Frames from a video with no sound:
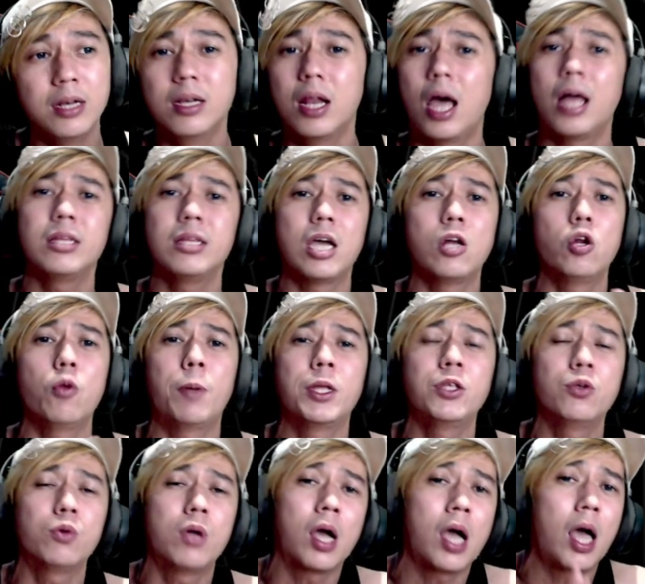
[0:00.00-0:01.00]
dan jangan lupa
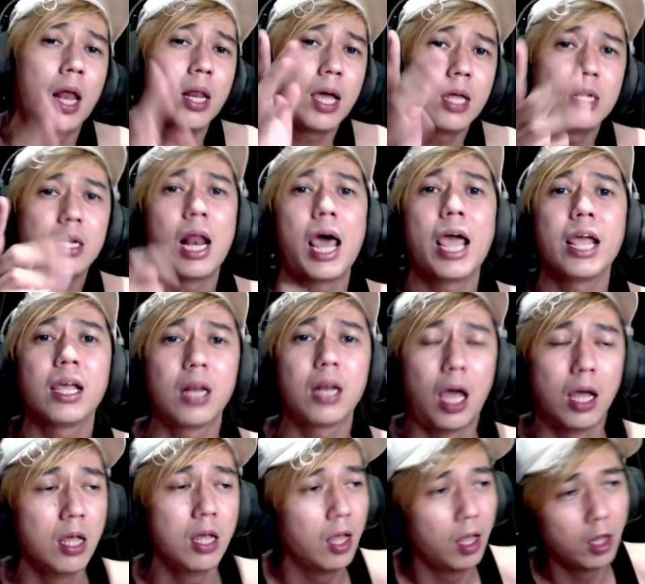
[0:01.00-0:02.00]
juga kalian like
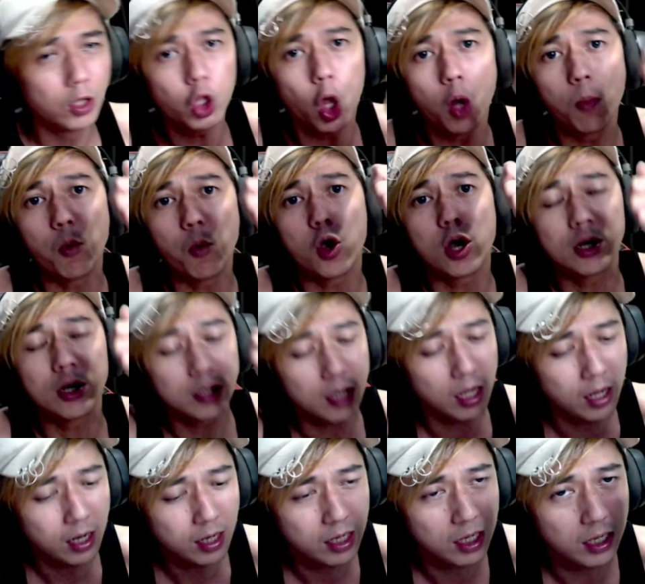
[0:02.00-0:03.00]
lah.
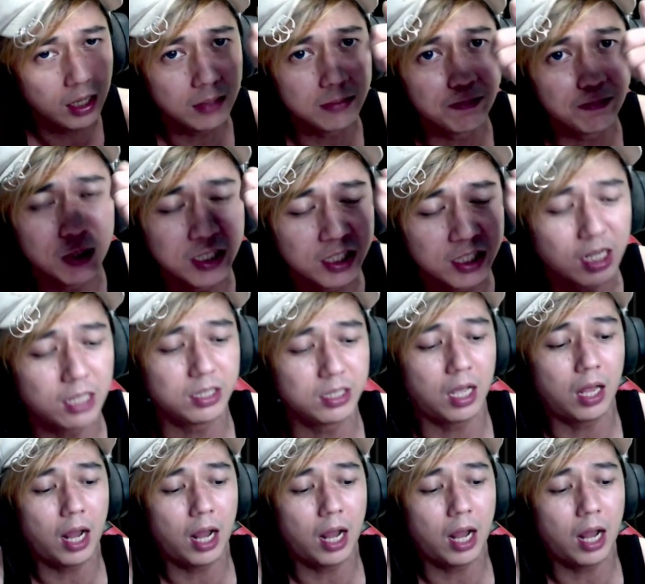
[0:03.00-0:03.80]
Tombolnya dipencet ya